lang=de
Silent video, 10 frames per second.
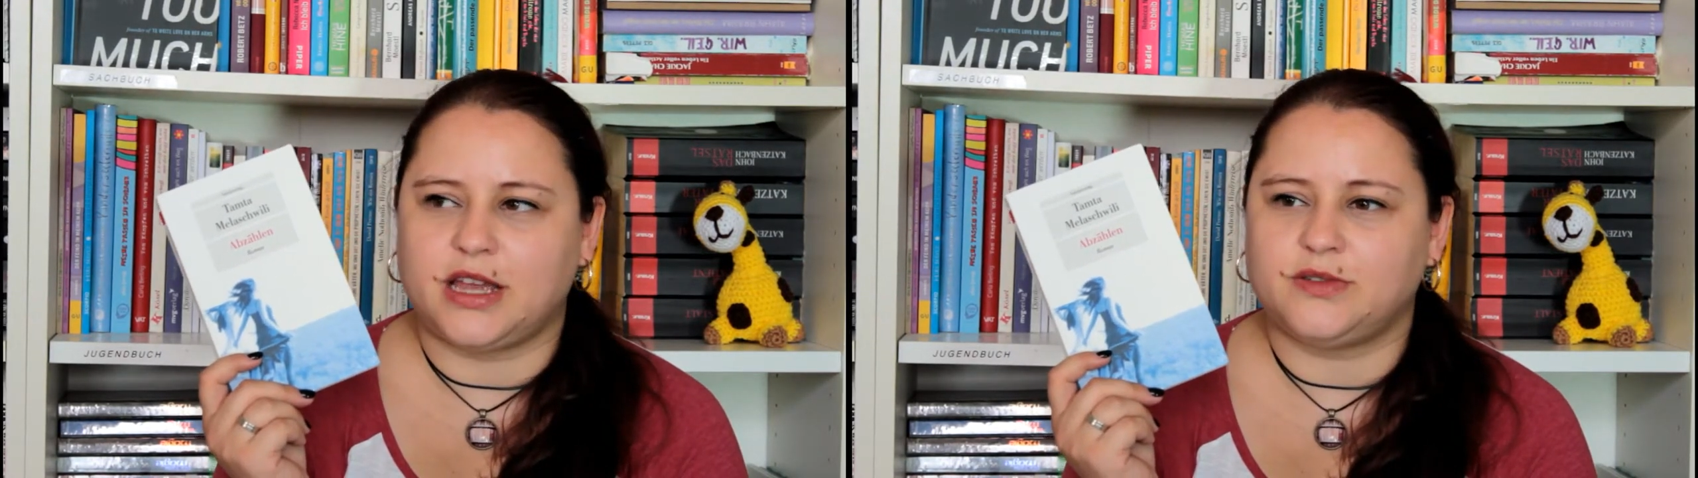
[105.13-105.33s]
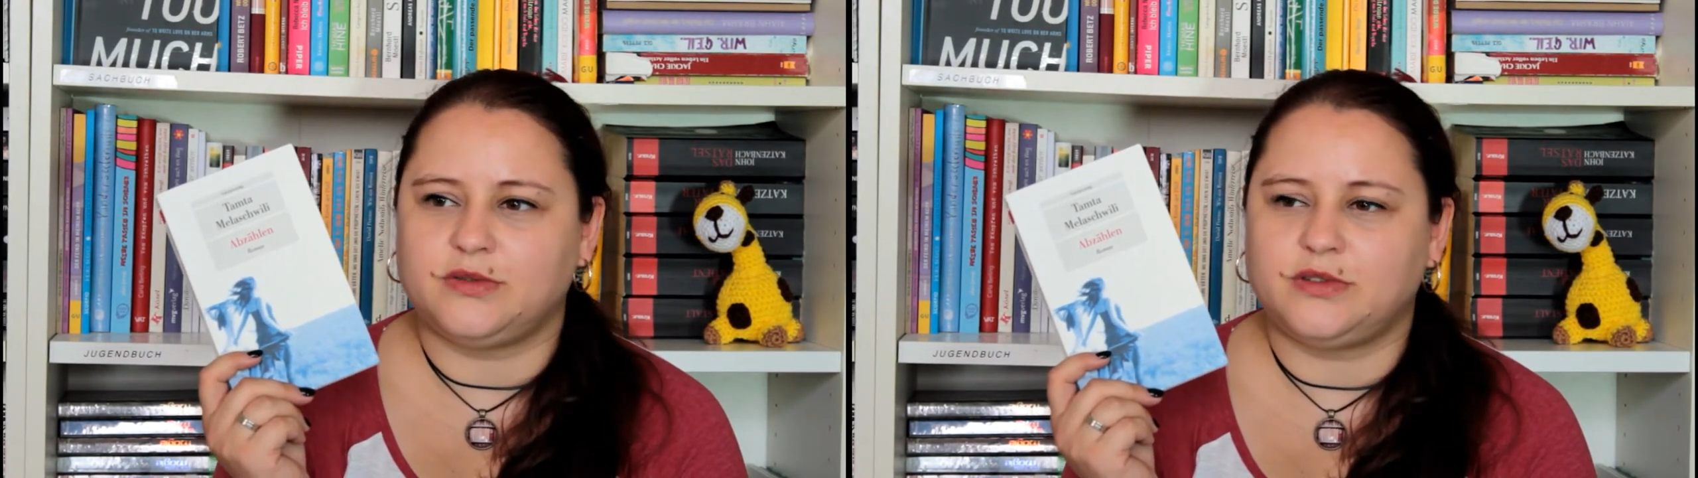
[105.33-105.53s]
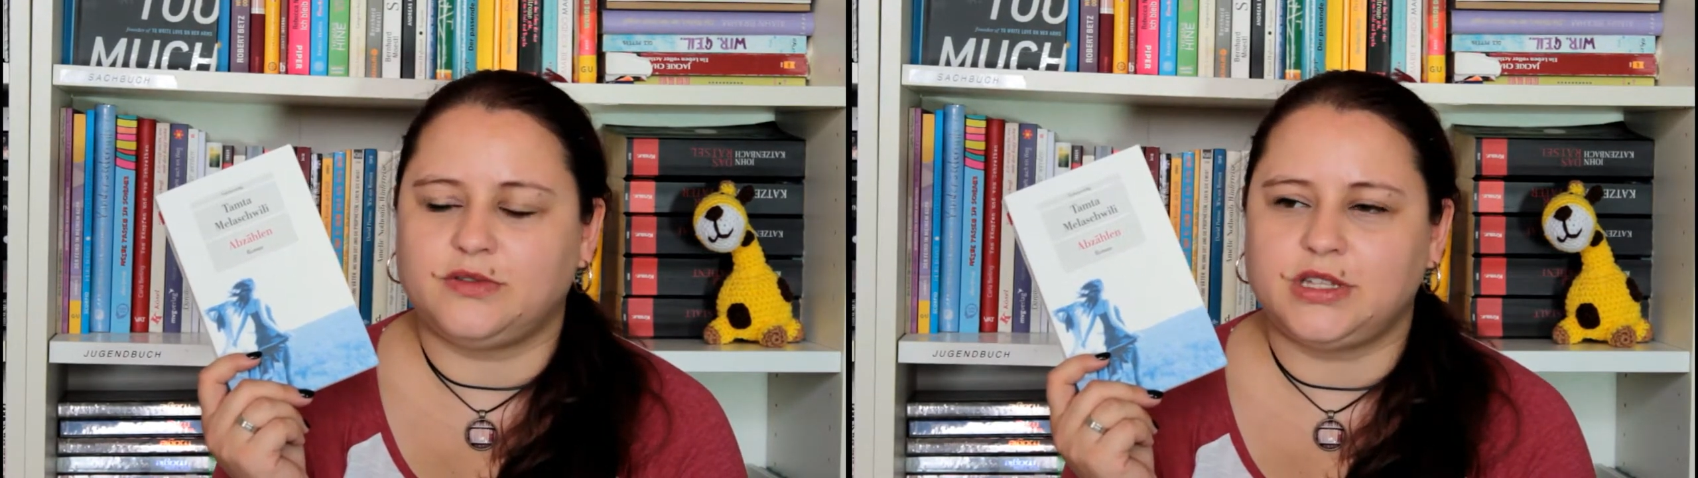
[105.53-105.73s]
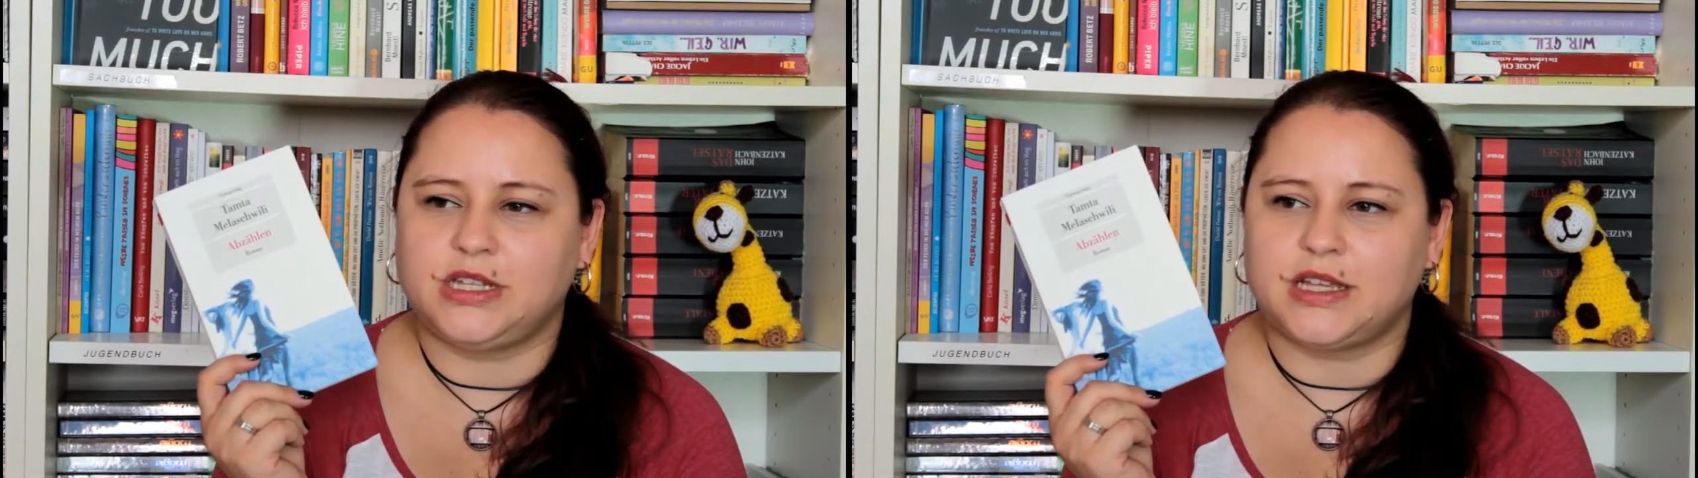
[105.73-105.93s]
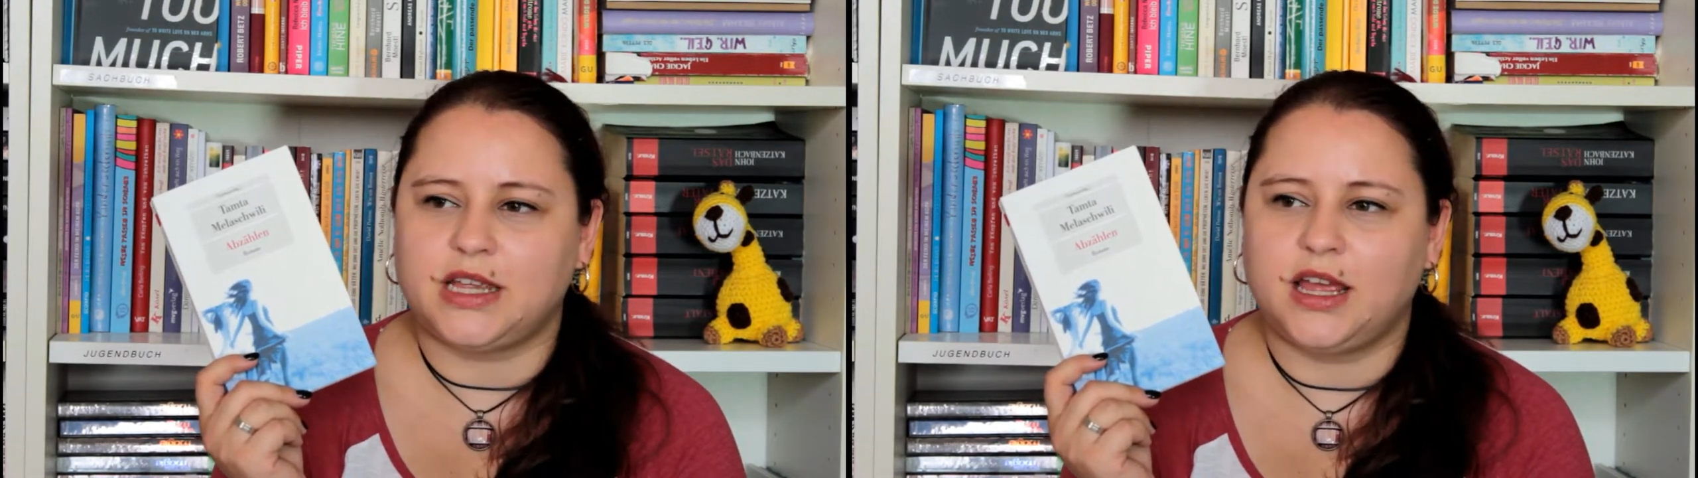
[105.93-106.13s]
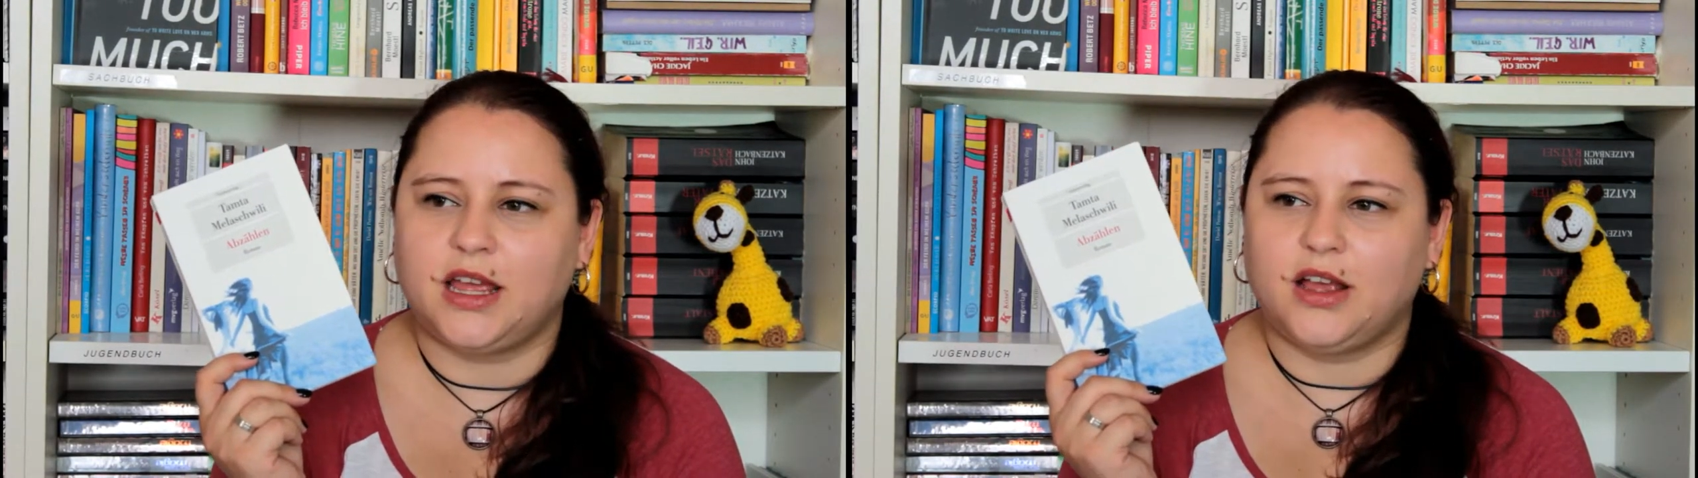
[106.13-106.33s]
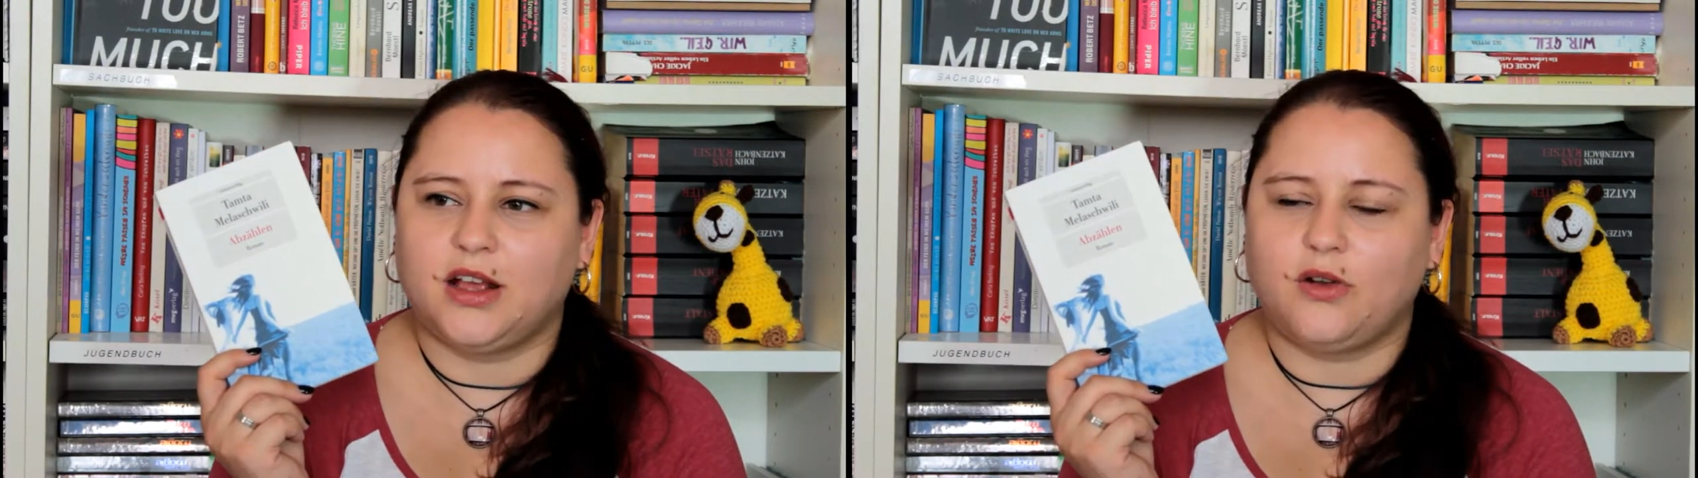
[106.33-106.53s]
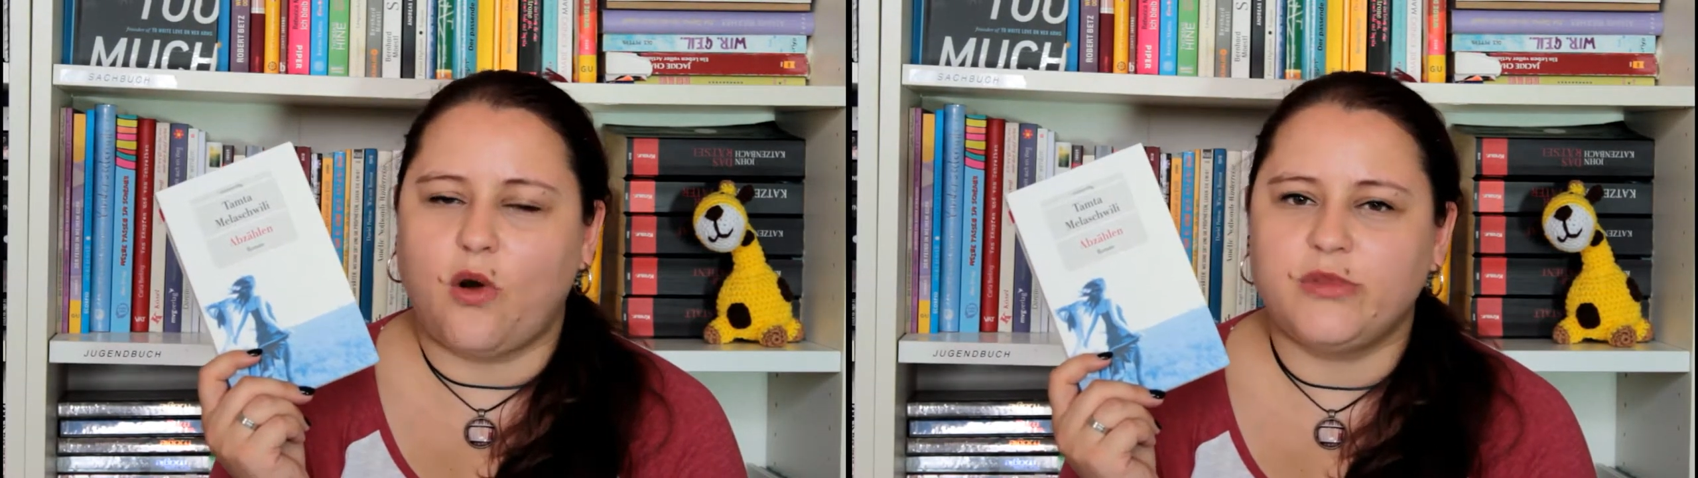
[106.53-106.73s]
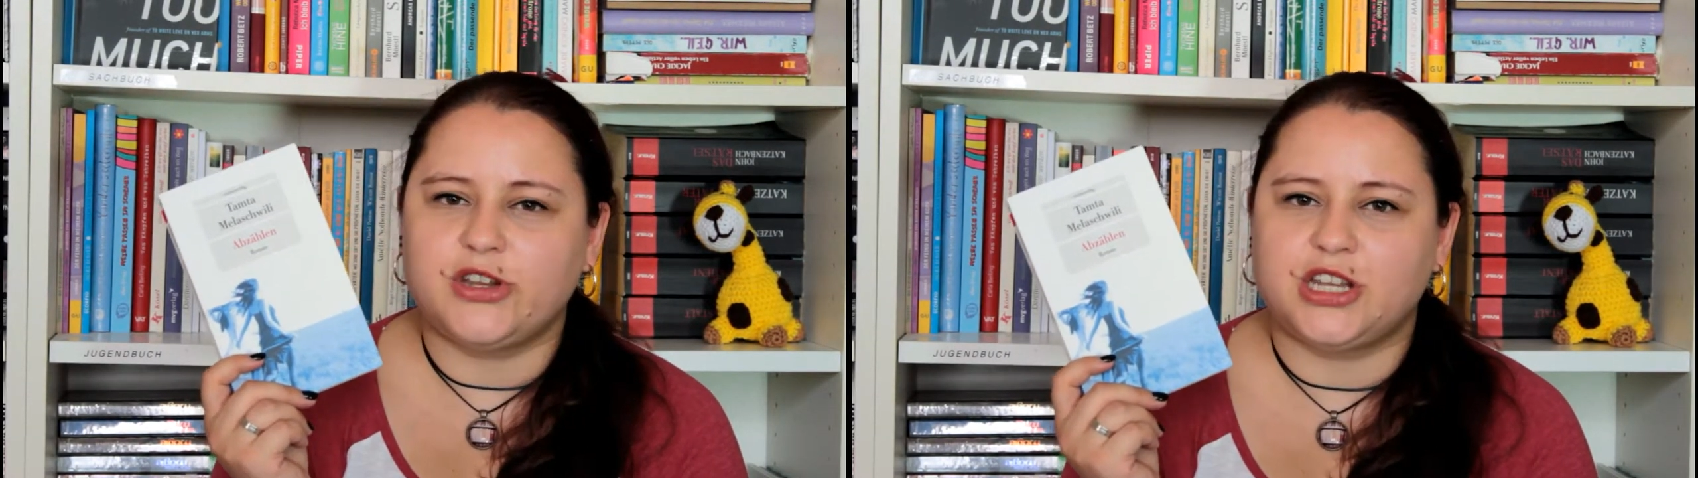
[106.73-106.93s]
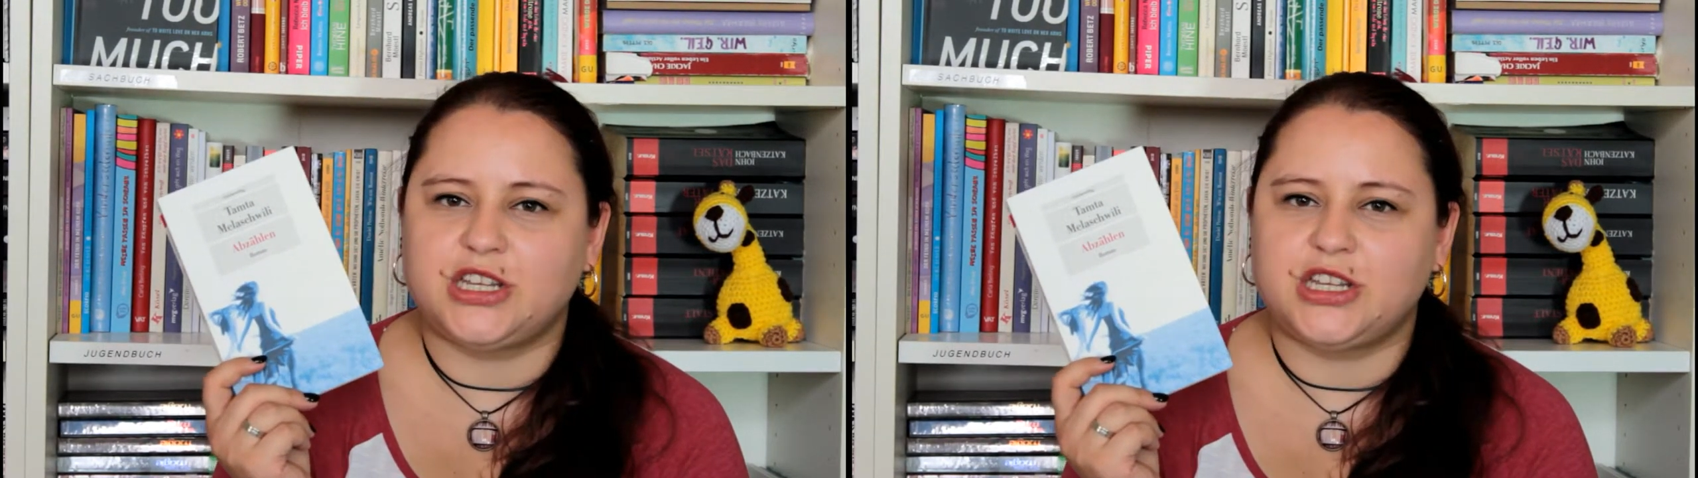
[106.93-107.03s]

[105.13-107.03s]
Also durch diese komische